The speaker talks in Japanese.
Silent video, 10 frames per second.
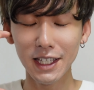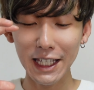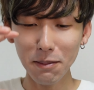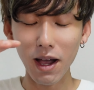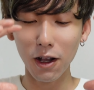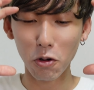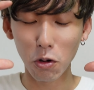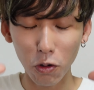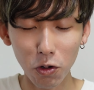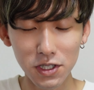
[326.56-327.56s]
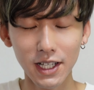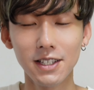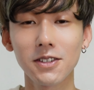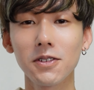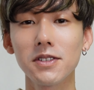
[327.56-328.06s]
今ここしか
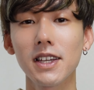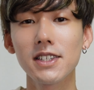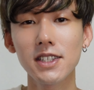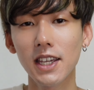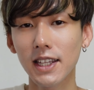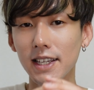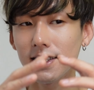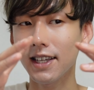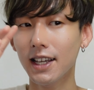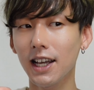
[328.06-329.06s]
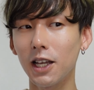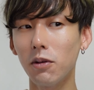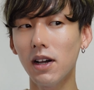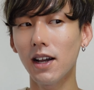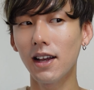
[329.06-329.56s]
存在していない世界
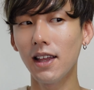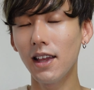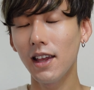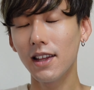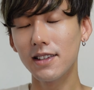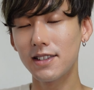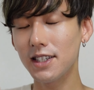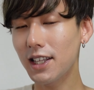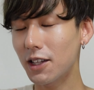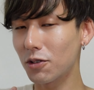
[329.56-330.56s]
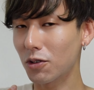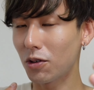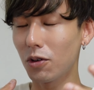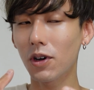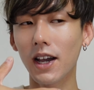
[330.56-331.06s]
は自他の
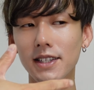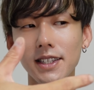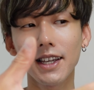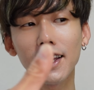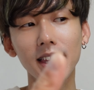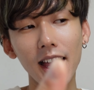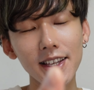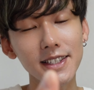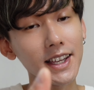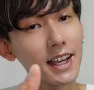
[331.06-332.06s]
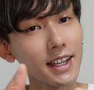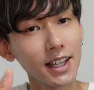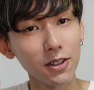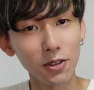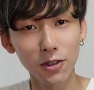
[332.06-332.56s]
境界線がない世界
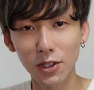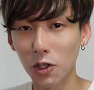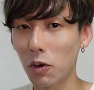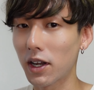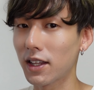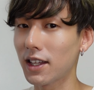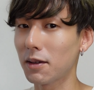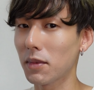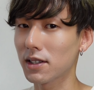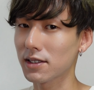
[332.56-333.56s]
だというふうに言われていま